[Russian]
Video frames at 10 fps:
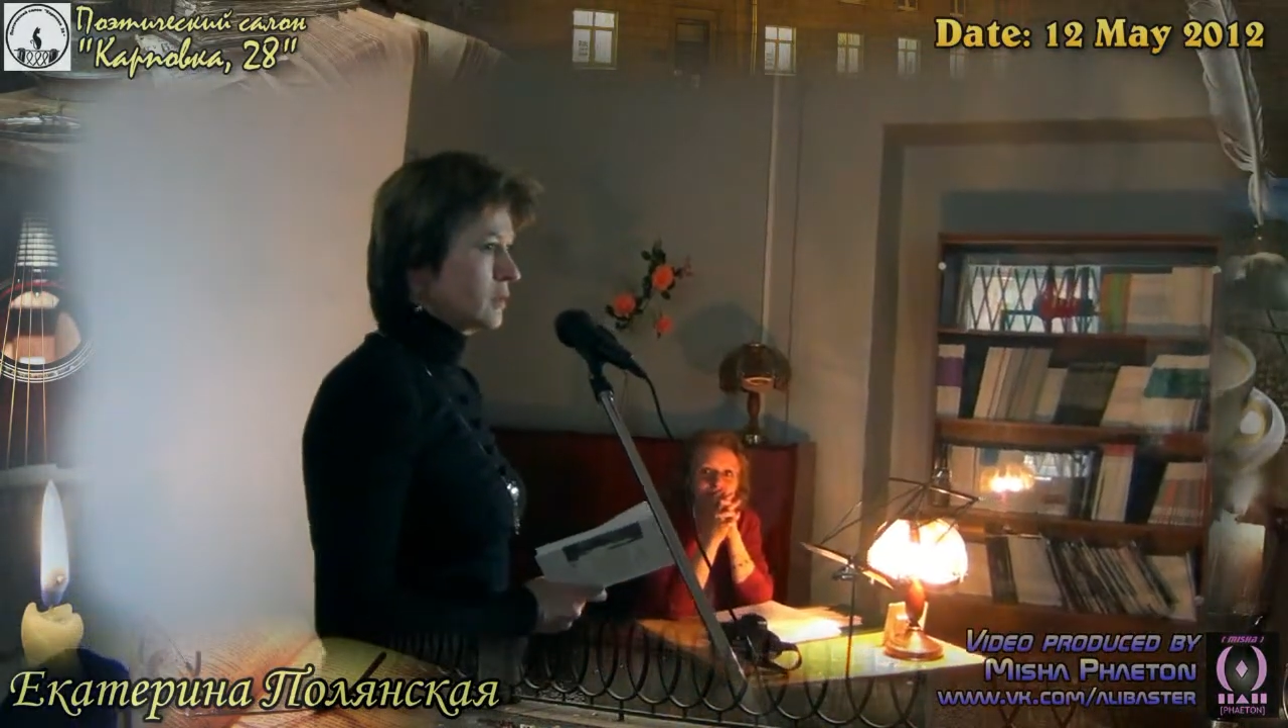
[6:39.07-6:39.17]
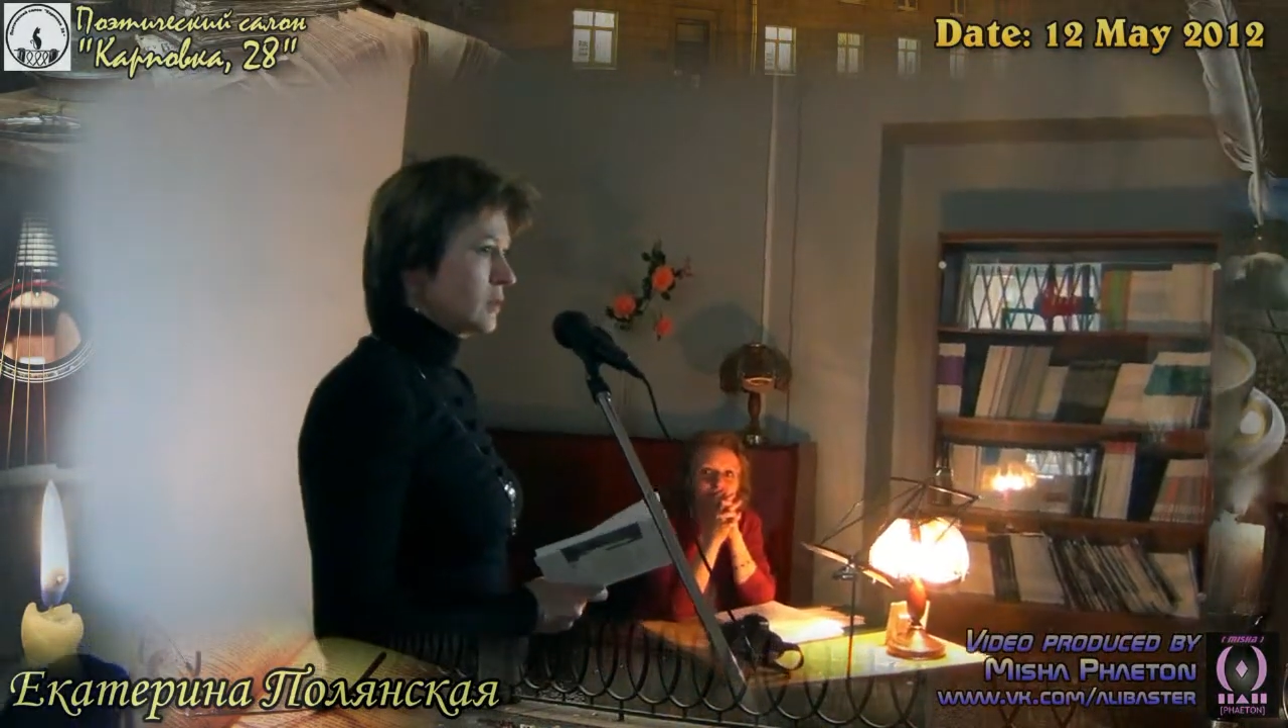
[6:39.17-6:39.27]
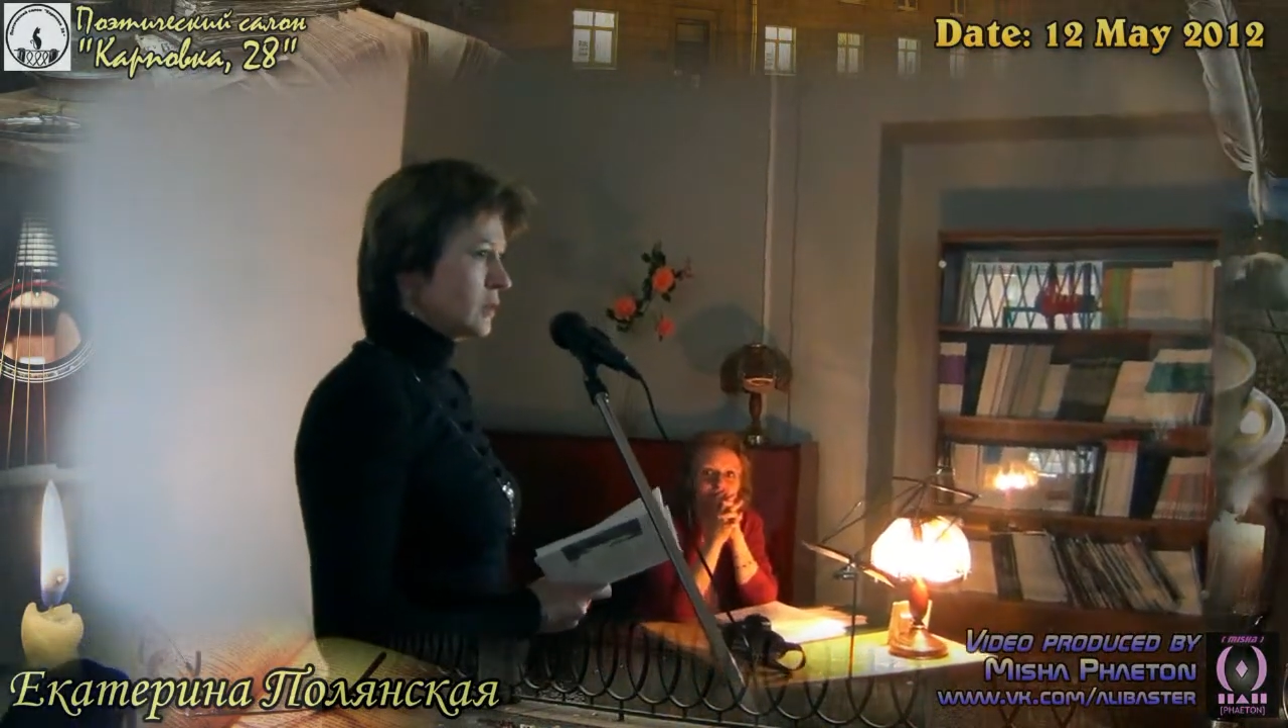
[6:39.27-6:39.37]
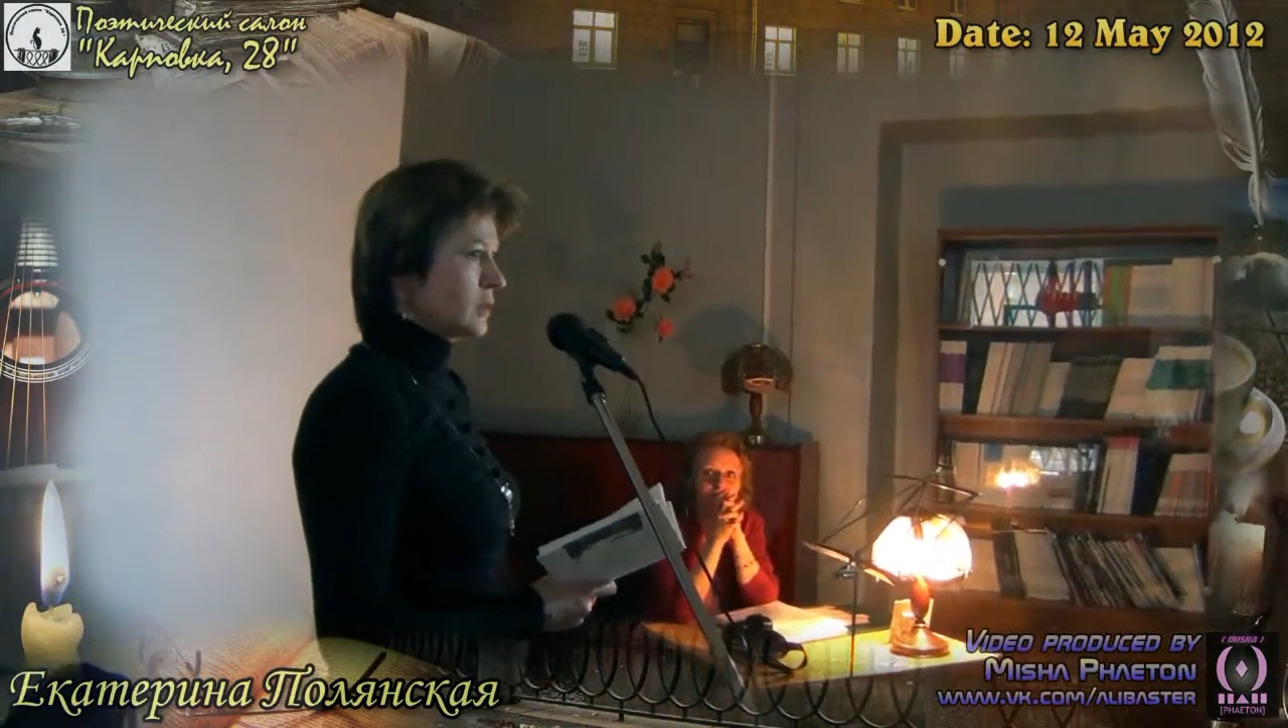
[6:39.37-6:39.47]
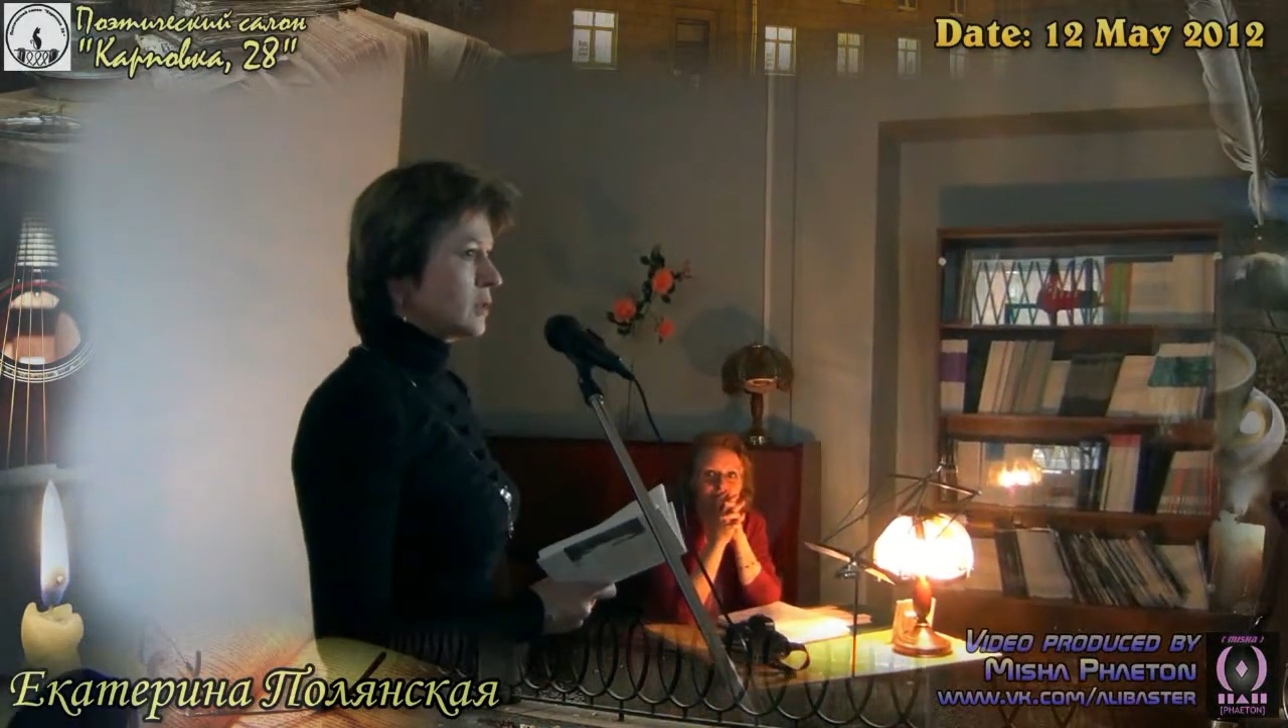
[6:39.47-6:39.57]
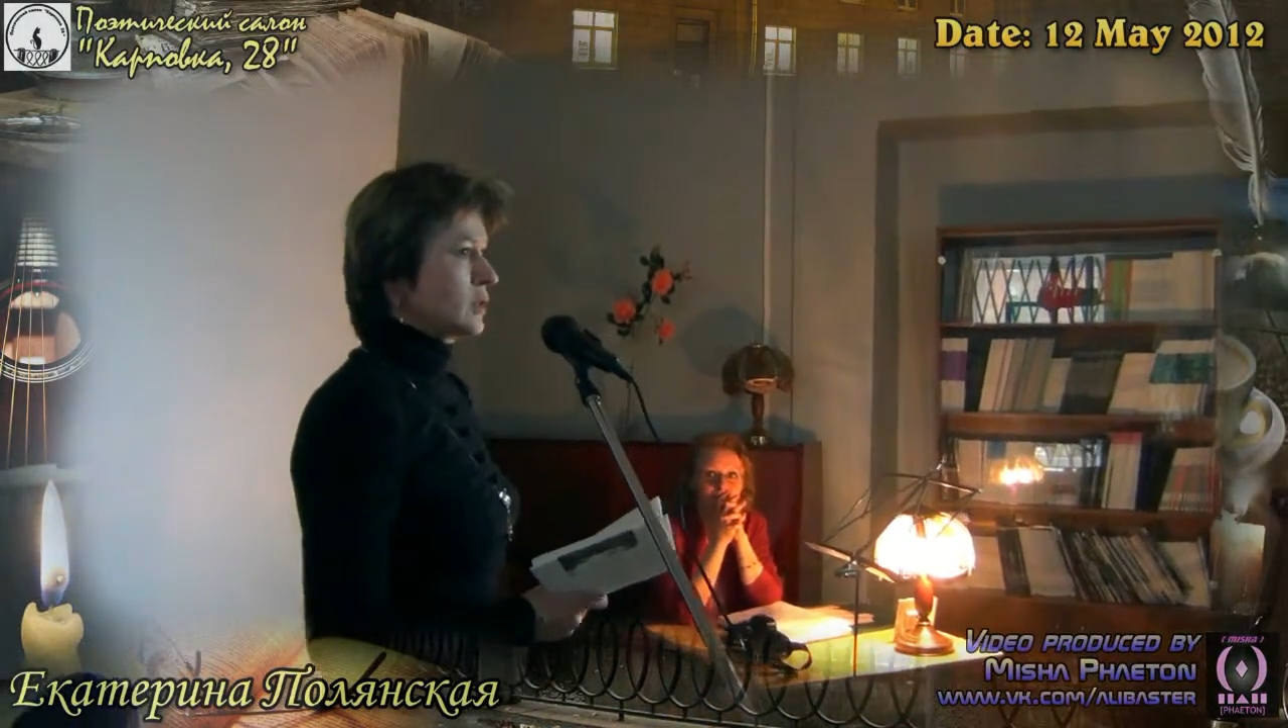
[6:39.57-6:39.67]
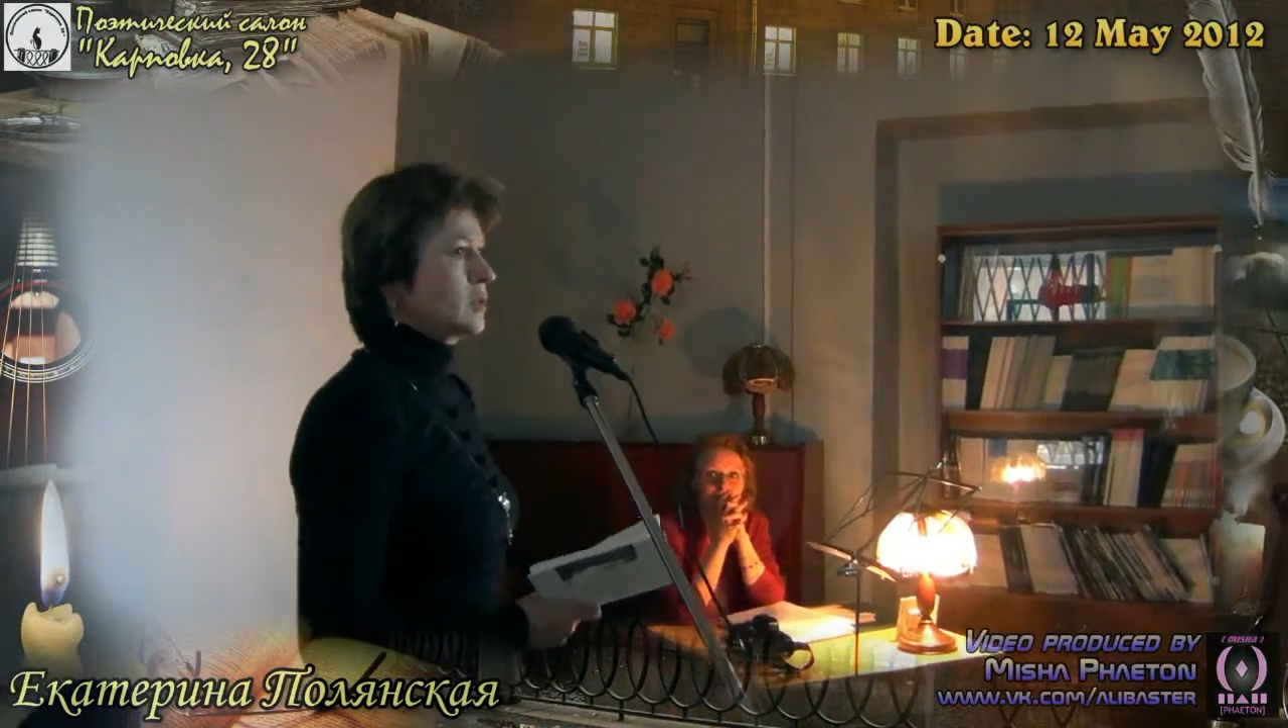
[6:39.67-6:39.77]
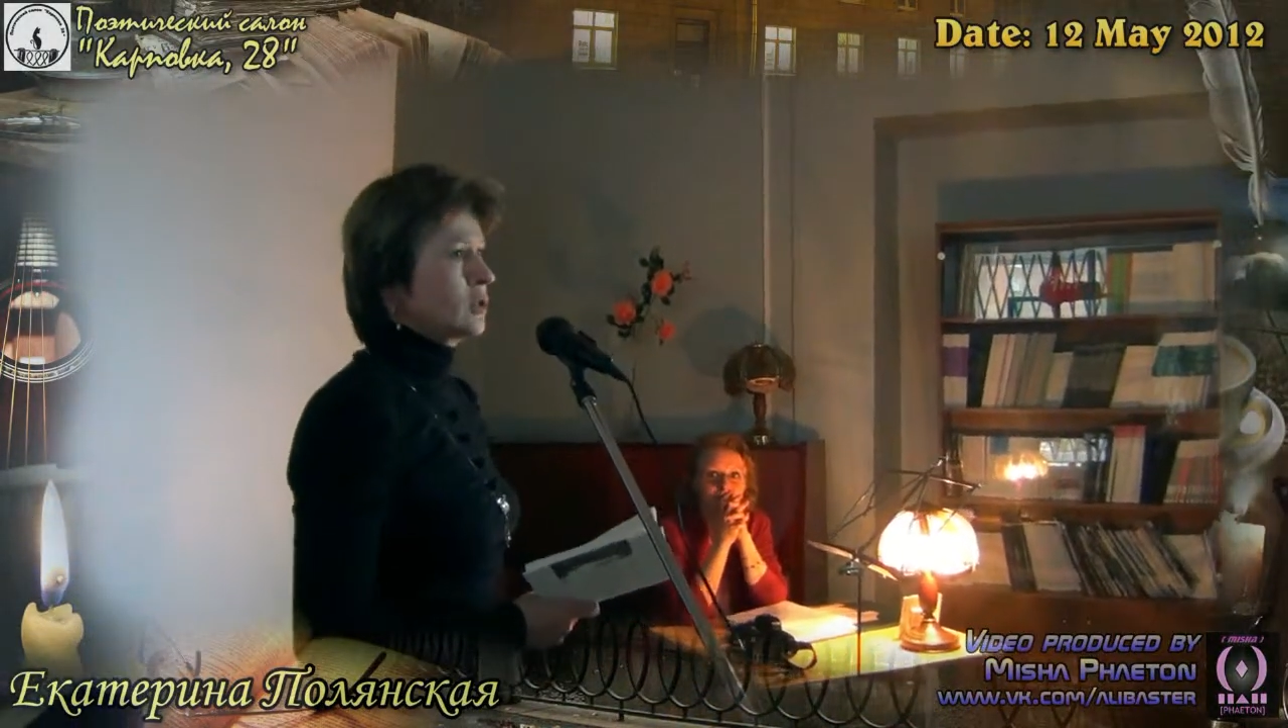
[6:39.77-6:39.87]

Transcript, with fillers: 80-х,